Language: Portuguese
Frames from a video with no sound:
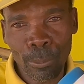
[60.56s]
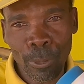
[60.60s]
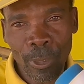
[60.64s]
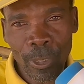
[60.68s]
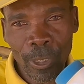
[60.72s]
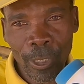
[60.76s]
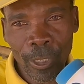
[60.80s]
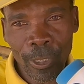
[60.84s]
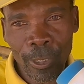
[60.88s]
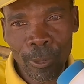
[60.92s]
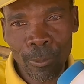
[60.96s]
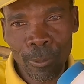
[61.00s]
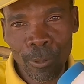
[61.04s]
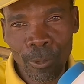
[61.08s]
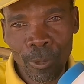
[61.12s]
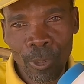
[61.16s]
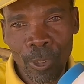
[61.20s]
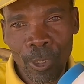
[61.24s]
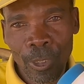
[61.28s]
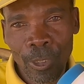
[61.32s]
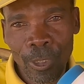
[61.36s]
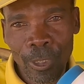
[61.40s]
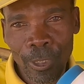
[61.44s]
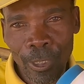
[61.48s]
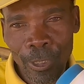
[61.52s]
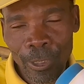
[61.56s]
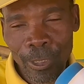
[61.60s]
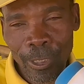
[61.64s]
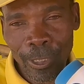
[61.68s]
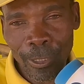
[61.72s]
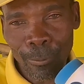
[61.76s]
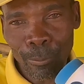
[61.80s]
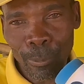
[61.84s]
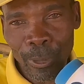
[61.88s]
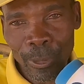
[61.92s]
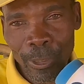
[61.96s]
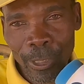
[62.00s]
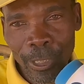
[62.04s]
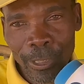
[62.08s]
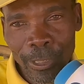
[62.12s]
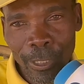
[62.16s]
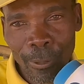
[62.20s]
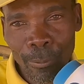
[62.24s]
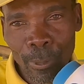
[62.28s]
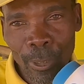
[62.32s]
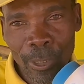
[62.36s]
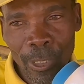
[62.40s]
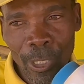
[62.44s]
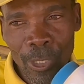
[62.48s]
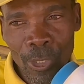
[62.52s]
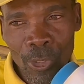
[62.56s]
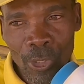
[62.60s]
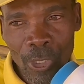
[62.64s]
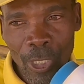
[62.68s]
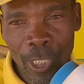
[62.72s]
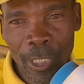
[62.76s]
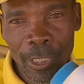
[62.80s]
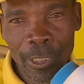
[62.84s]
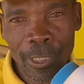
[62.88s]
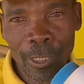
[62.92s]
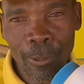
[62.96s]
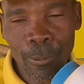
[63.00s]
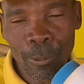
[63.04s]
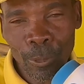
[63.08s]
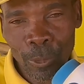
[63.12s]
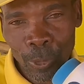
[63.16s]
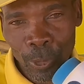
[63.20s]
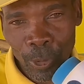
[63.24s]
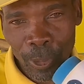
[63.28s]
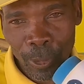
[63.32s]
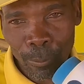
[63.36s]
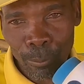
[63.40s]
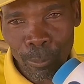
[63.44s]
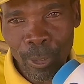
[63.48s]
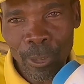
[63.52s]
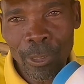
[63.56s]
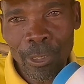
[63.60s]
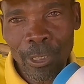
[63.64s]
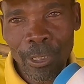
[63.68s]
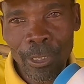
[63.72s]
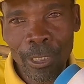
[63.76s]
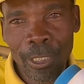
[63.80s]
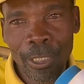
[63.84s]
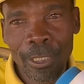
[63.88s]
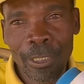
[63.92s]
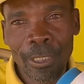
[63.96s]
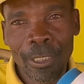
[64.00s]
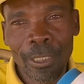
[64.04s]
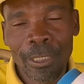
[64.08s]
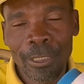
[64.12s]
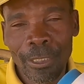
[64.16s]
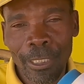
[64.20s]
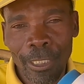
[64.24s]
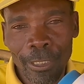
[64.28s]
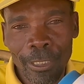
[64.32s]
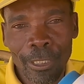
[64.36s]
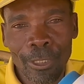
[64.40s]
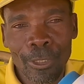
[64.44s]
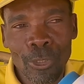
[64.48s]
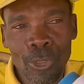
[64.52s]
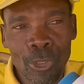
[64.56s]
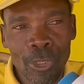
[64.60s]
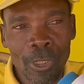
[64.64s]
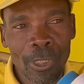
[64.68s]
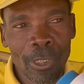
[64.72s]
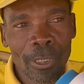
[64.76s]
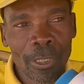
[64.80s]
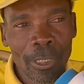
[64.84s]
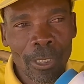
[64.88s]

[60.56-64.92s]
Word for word: pequeno e esse que batia também na enxada e outro que batia naqueles